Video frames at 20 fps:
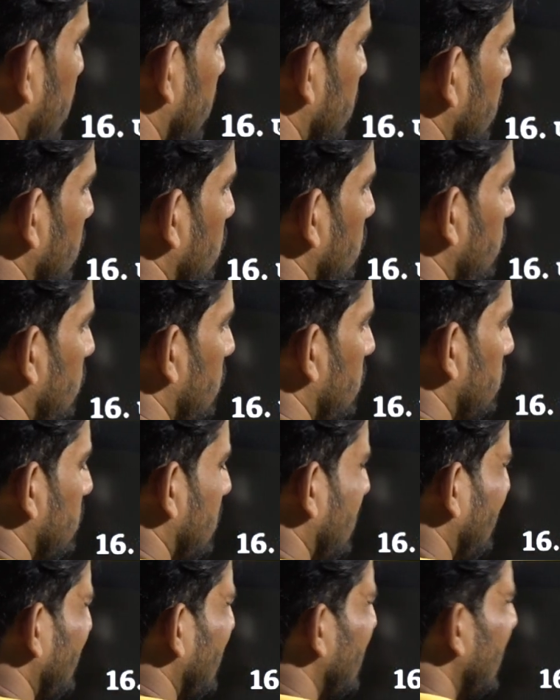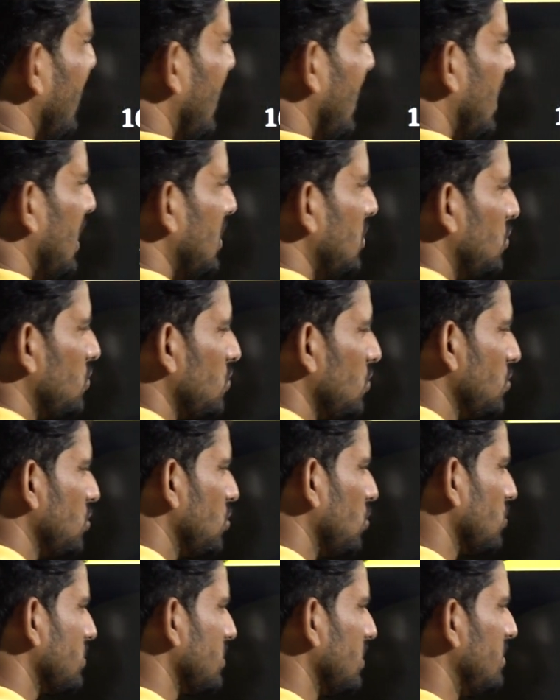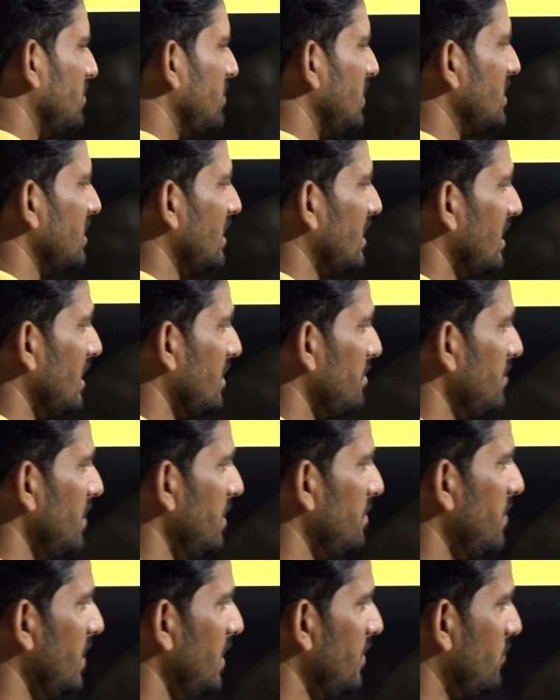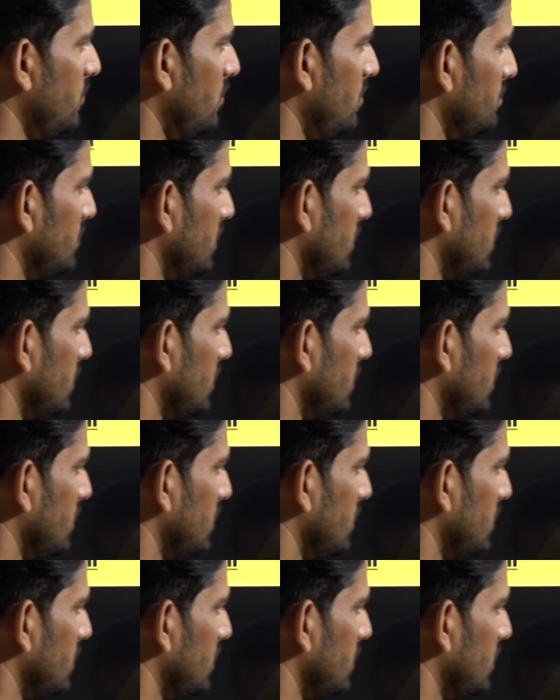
व्यक्ति को क्रॉस करने दो मीटर लंबे प्लेटफॉर्म